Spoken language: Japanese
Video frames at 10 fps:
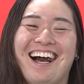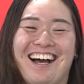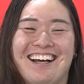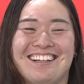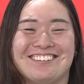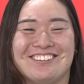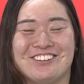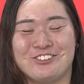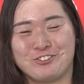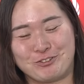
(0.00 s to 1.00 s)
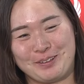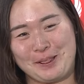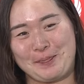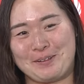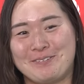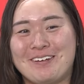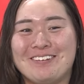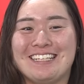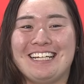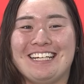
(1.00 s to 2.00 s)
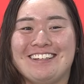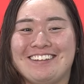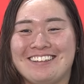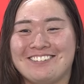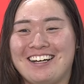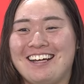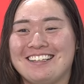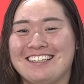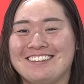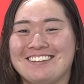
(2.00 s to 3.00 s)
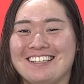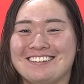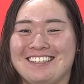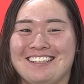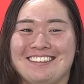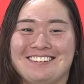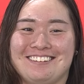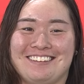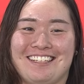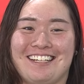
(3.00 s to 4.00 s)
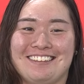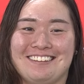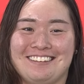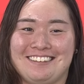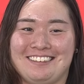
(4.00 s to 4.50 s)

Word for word: あの。今まではなんとなく70って感じ